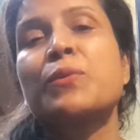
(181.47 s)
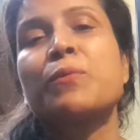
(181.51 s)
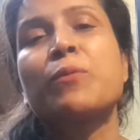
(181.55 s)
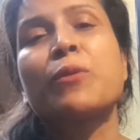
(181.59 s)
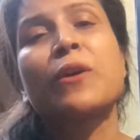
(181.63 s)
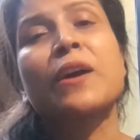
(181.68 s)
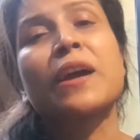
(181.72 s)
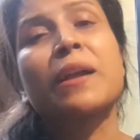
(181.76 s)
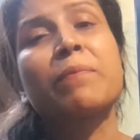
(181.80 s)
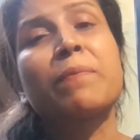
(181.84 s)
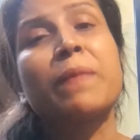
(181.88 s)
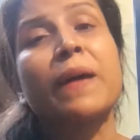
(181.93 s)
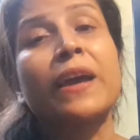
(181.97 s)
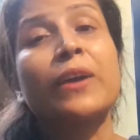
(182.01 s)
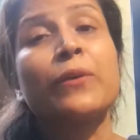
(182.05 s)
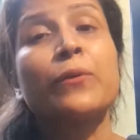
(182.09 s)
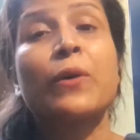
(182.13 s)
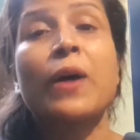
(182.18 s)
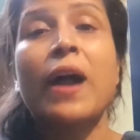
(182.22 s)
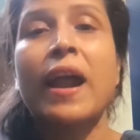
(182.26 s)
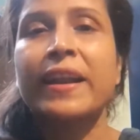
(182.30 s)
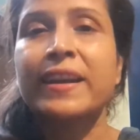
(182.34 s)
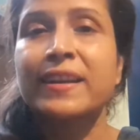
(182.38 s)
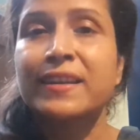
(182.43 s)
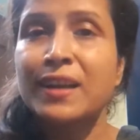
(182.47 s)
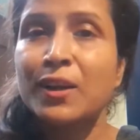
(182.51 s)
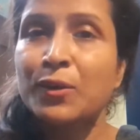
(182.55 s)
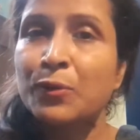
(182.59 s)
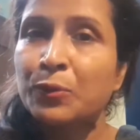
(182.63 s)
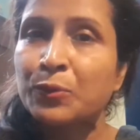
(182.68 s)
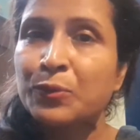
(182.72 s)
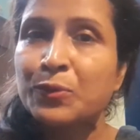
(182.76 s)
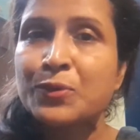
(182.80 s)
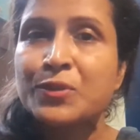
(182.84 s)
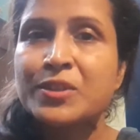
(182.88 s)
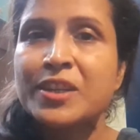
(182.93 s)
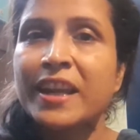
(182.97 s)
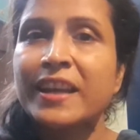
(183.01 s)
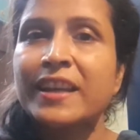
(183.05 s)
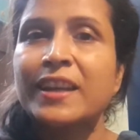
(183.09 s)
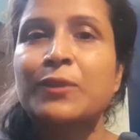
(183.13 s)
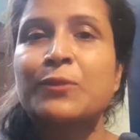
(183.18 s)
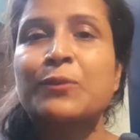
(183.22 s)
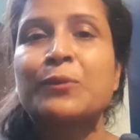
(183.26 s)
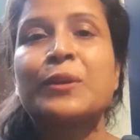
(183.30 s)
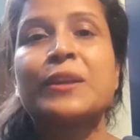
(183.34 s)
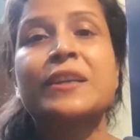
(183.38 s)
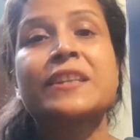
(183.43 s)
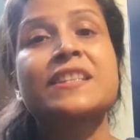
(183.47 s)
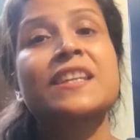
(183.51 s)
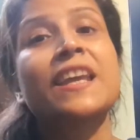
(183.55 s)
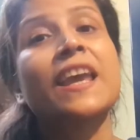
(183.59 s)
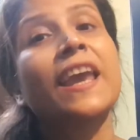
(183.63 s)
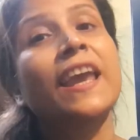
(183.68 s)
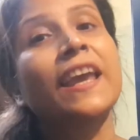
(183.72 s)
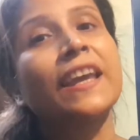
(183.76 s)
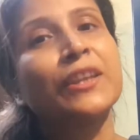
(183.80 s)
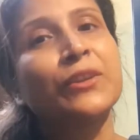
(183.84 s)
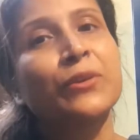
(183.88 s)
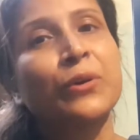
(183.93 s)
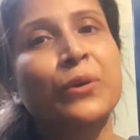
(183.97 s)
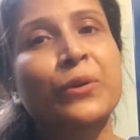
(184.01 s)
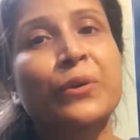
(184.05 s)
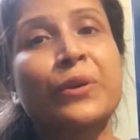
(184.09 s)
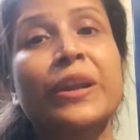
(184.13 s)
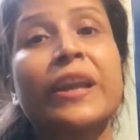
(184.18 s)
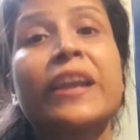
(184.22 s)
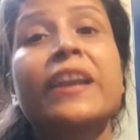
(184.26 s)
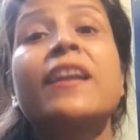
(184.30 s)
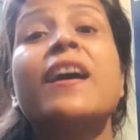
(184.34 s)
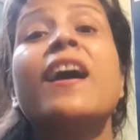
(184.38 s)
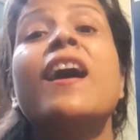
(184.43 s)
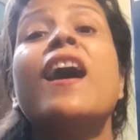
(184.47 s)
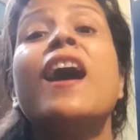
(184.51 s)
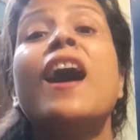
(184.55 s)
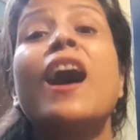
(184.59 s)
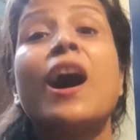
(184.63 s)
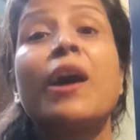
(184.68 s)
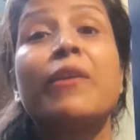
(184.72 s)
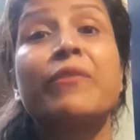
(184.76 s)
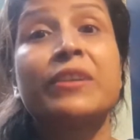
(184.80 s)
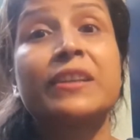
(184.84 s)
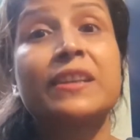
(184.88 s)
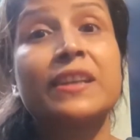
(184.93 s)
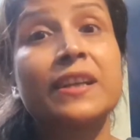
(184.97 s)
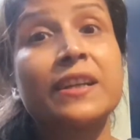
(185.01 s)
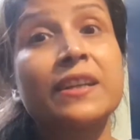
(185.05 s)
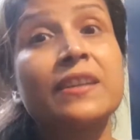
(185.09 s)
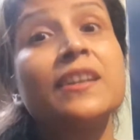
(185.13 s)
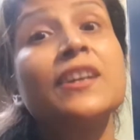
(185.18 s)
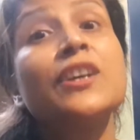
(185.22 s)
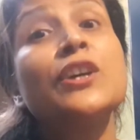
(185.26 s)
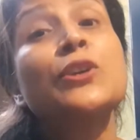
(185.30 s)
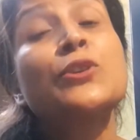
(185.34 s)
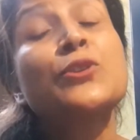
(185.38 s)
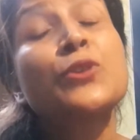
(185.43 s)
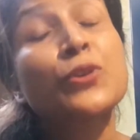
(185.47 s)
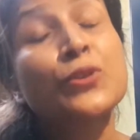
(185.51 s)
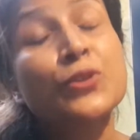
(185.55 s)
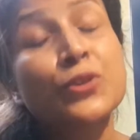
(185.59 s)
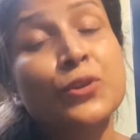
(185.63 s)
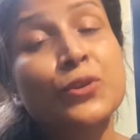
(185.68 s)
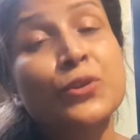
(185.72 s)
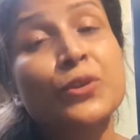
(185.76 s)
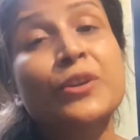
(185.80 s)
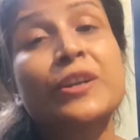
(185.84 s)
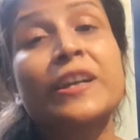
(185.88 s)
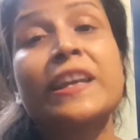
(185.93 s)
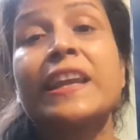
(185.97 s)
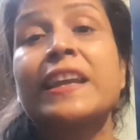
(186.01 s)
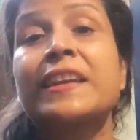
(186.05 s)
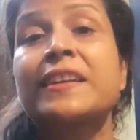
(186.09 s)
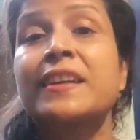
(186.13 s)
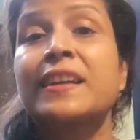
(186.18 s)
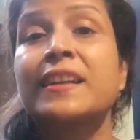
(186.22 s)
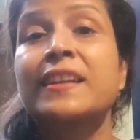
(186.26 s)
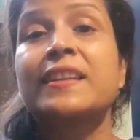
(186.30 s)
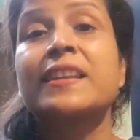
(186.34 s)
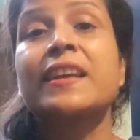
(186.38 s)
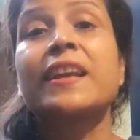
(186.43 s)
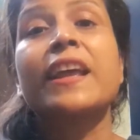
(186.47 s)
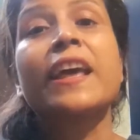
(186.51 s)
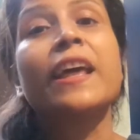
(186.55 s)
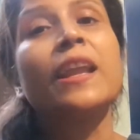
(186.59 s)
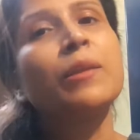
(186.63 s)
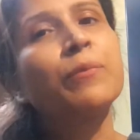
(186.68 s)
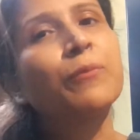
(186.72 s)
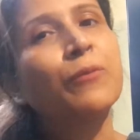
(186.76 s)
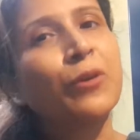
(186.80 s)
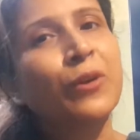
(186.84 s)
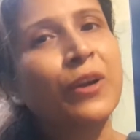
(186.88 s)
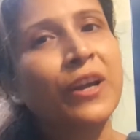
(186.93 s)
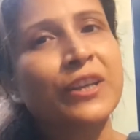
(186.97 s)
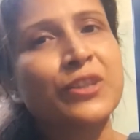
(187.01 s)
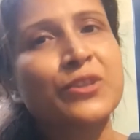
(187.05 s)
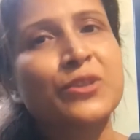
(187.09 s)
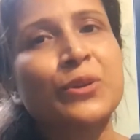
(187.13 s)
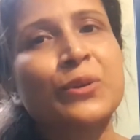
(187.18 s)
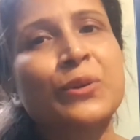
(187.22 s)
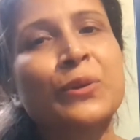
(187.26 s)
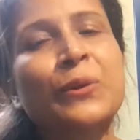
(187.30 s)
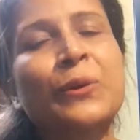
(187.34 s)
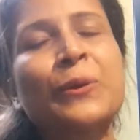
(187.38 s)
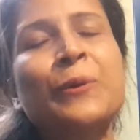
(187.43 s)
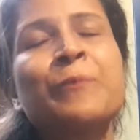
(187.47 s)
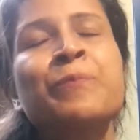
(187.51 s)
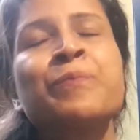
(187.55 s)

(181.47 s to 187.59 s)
উপকার পাই ও আরেকটা নতুন চ্যানেল খুলেছে এই ধরনের আমাদের ছোট ছোট ক্রিয়েটারদের হেল্প করার জন্য